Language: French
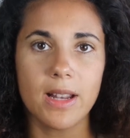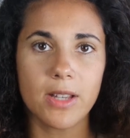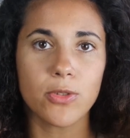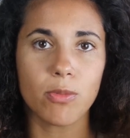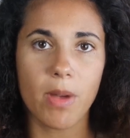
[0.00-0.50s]

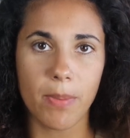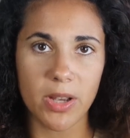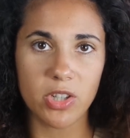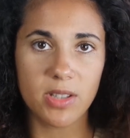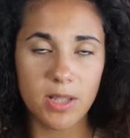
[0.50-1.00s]
allez sur ma
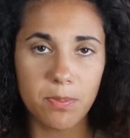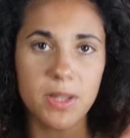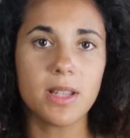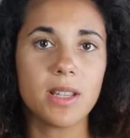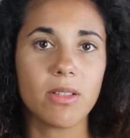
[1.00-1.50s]
page
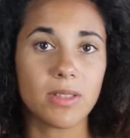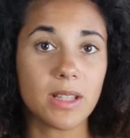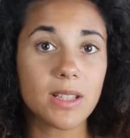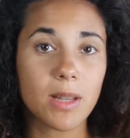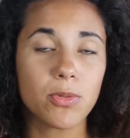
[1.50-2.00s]
Tipeee qui est en
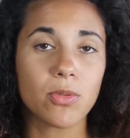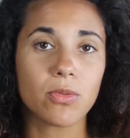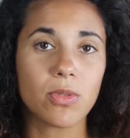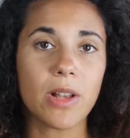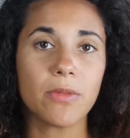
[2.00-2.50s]
description
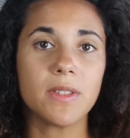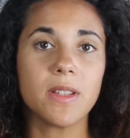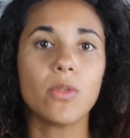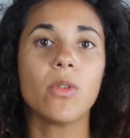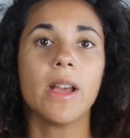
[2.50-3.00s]
de la
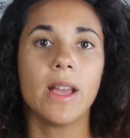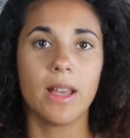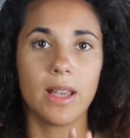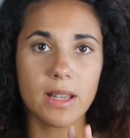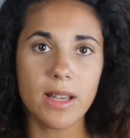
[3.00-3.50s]
vidéo
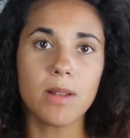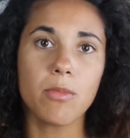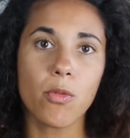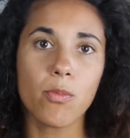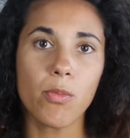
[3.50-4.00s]

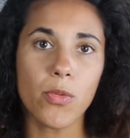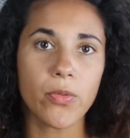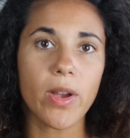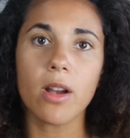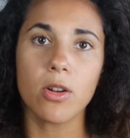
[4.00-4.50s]
également pour me
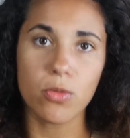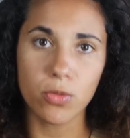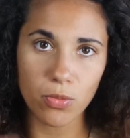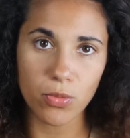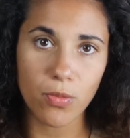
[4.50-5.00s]
faire
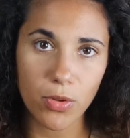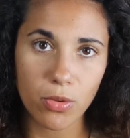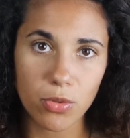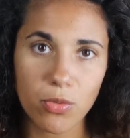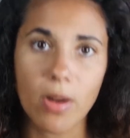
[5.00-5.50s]
le don de
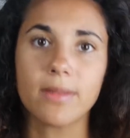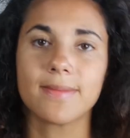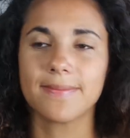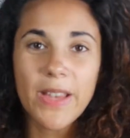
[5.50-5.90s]
votre choix.